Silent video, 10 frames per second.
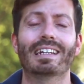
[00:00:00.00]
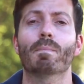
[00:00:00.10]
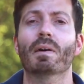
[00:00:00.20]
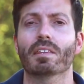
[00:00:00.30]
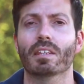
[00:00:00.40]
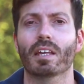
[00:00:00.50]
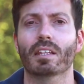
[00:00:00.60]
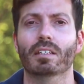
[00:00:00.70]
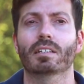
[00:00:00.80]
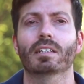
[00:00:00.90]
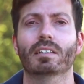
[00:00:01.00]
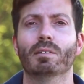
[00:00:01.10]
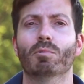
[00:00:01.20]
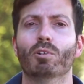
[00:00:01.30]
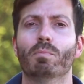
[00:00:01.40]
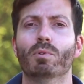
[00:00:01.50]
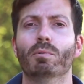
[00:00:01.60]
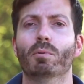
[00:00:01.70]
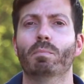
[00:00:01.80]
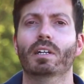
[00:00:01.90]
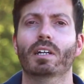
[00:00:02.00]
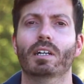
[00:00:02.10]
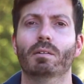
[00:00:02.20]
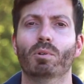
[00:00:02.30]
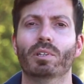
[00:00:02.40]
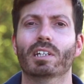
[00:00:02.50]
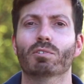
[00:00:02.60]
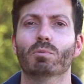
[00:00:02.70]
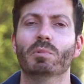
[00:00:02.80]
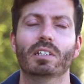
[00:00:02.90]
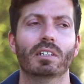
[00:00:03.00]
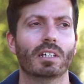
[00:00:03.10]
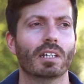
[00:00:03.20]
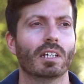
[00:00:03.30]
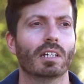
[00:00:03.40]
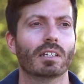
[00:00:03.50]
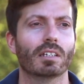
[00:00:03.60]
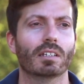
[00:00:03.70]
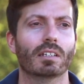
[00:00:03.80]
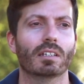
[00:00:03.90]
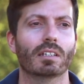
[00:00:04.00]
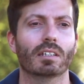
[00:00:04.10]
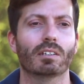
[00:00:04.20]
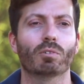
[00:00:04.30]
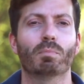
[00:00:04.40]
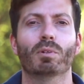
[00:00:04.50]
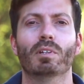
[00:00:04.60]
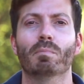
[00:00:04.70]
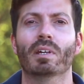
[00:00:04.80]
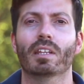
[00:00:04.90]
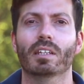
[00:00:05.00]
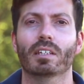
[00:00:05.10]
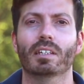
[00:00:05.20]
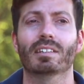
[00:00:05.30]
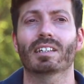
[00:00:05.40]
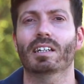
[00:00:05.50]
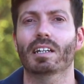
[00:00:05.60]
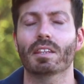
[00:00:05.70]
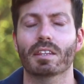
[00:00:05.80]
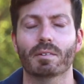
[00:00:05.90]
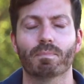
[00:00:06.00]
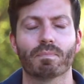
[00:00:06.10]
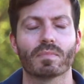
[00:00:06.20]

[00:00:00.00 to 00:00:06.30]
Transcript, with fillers: capacidades que tenemos los pueblos para poder asumir eh, estos problemas y estas carencias.